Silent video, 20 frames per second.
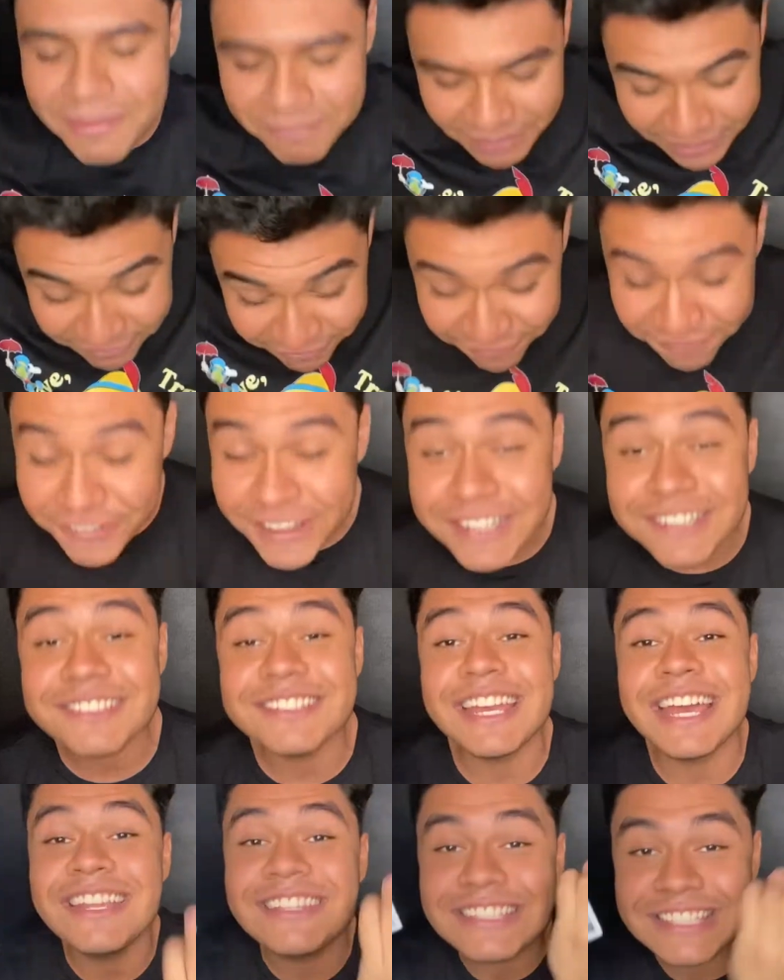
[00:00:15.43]
mi
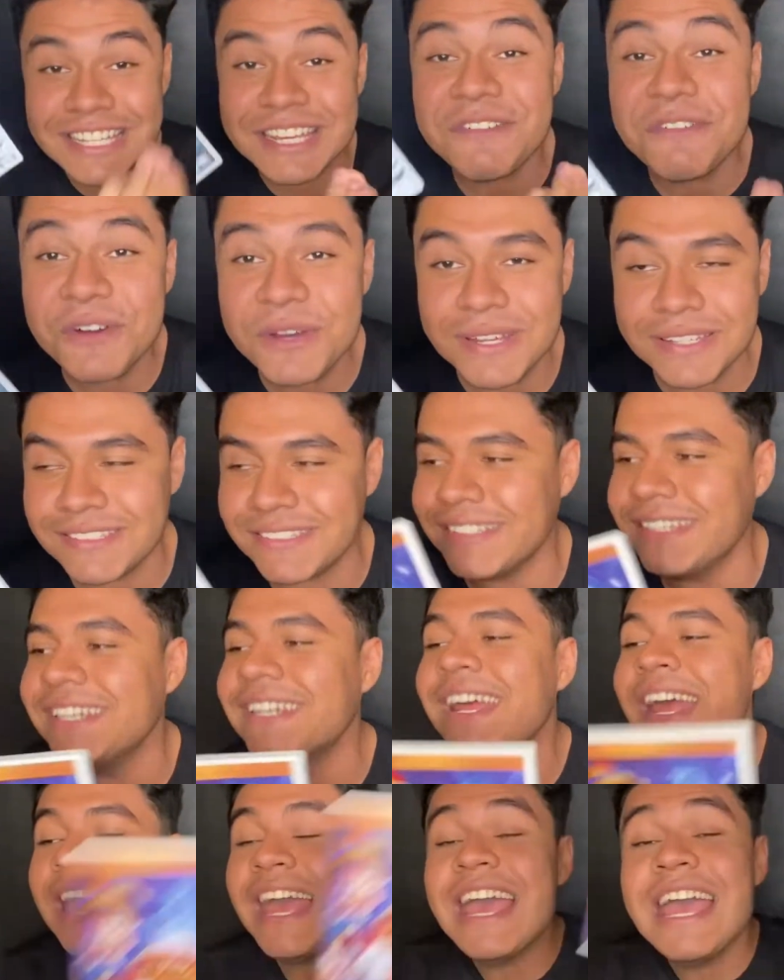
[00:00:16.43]
infancia, debo
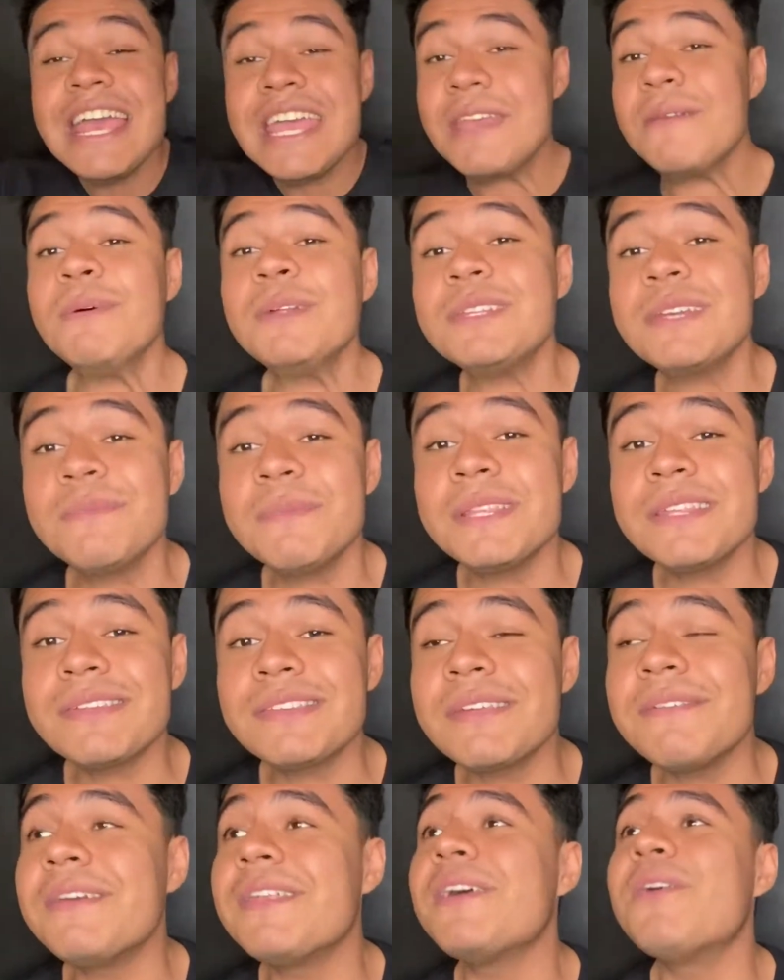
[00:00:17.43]
decir. Y básicamente
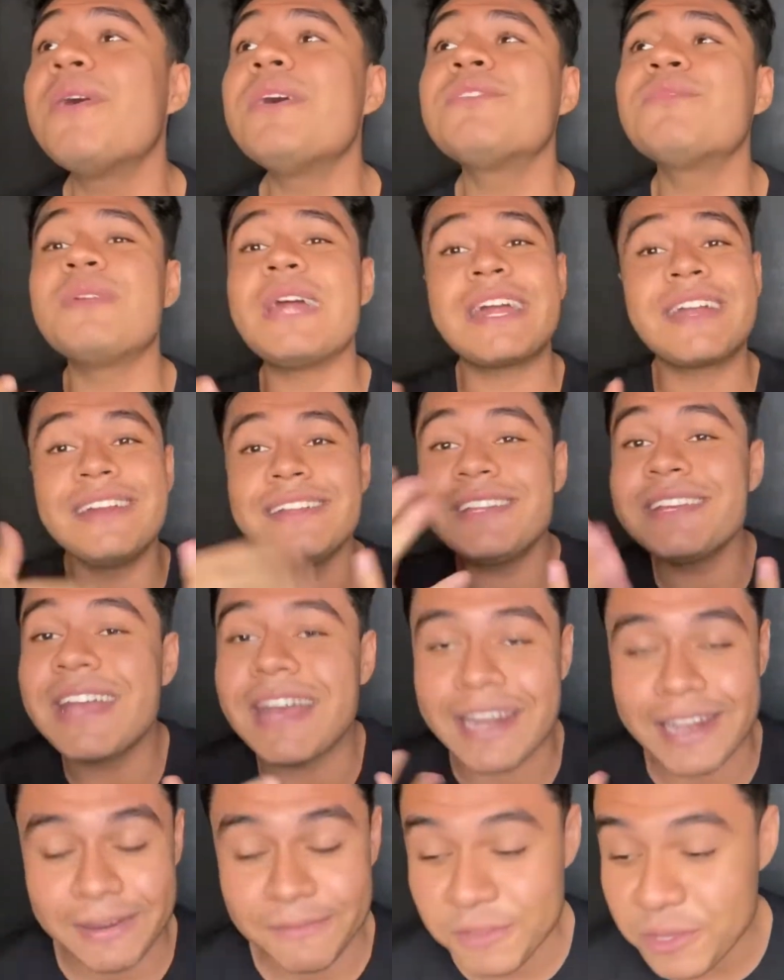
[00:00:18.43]
este video es una
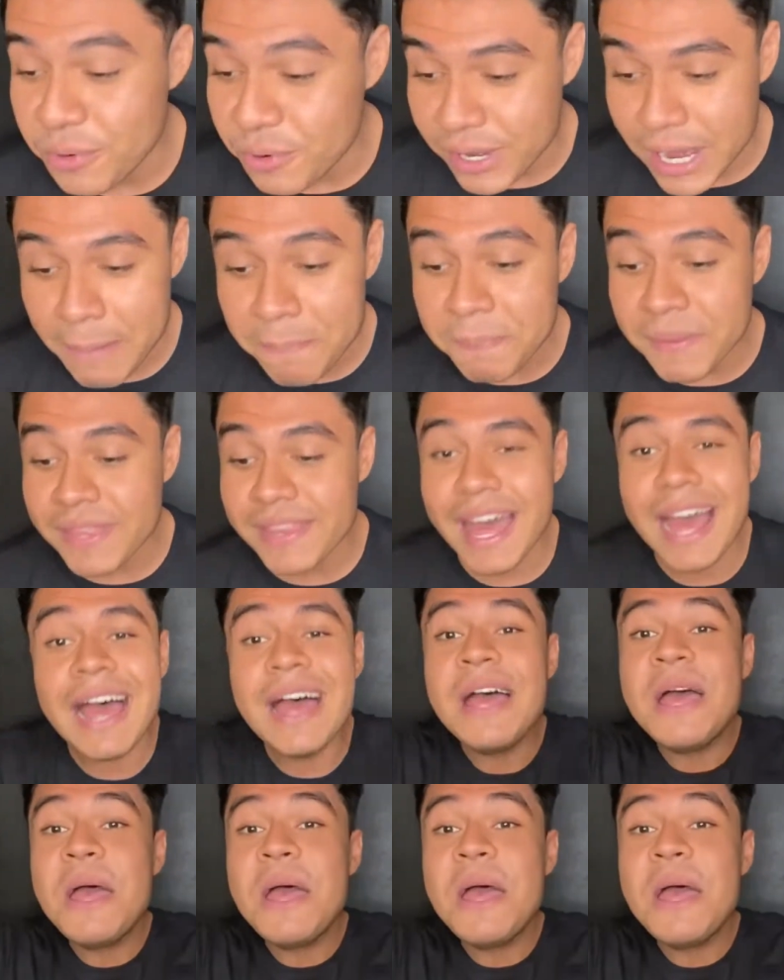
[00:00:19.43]
crítica review rápida,